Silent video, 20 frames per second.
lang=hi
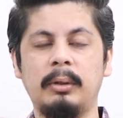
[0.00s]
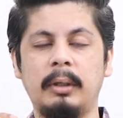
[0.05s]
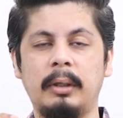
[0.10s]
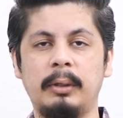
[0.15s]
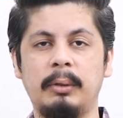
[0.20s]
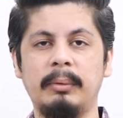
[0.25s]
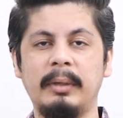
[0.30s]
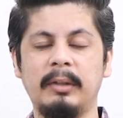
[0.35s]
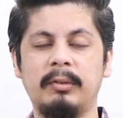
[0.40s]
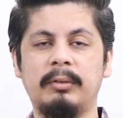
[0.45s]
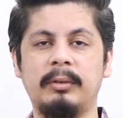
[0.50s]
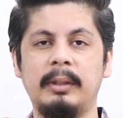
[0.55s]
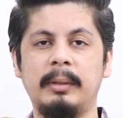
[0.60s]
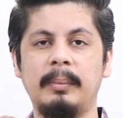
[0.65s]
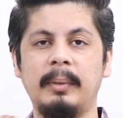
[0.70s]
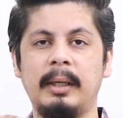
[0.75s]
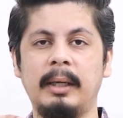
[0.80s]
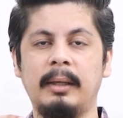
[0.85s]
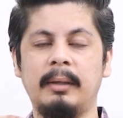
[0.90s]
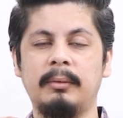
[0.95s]
यूएसटी
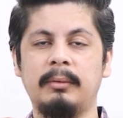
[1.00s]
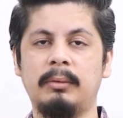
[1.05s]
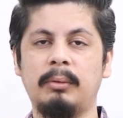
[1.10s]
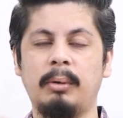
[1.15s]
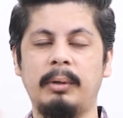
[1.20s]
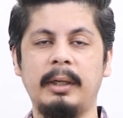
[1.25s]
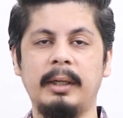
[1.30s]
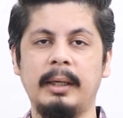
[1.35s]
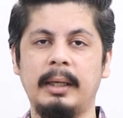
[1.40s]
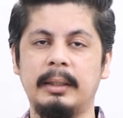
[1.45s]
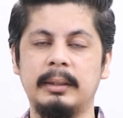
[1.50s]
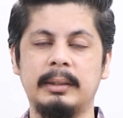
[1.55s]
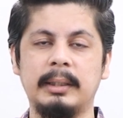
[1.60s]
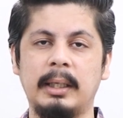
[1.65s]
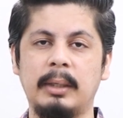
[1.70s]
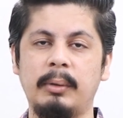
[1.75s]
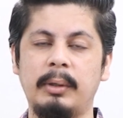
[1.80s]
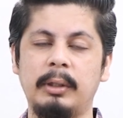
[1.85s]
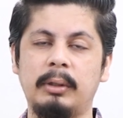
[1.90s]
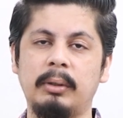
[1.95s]
में थोड़ी
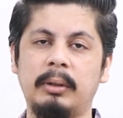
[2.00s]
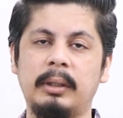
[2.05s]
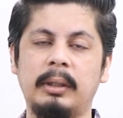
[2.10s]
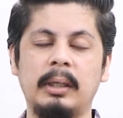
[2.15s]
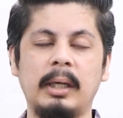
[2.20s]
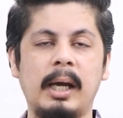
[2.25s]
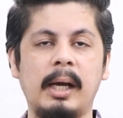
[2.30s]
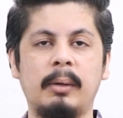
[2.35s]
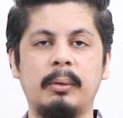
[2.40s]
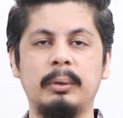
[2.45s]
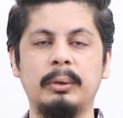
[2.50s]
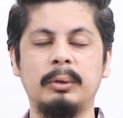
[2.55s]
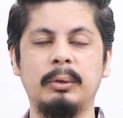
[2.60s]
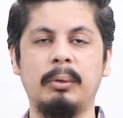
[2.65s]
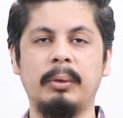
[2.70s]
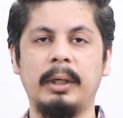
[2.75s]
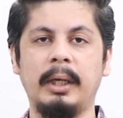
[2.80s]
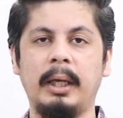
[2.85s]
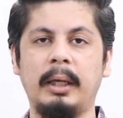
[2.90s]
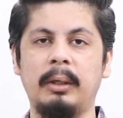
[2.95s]
हलचल हुई तो क्या कुछ
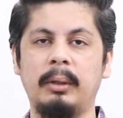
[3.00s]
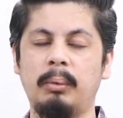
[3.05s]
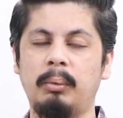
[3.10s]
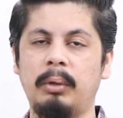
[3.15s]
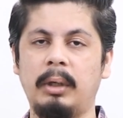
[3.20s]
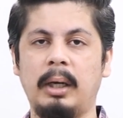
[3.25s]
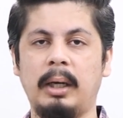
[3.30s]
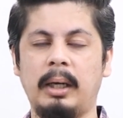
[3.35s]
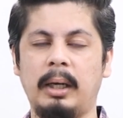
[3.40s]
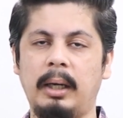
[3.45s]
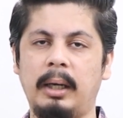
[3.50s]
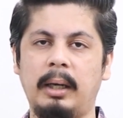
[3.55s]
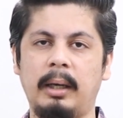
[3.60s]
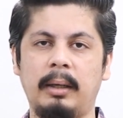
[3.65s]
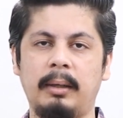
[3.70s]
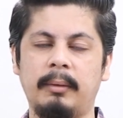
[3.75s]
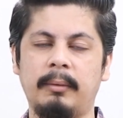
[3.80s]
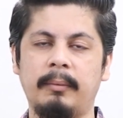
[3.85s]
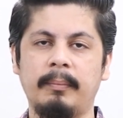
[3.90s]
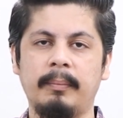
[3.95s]
हो गया लूना का
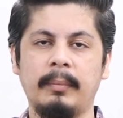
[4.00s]
हाल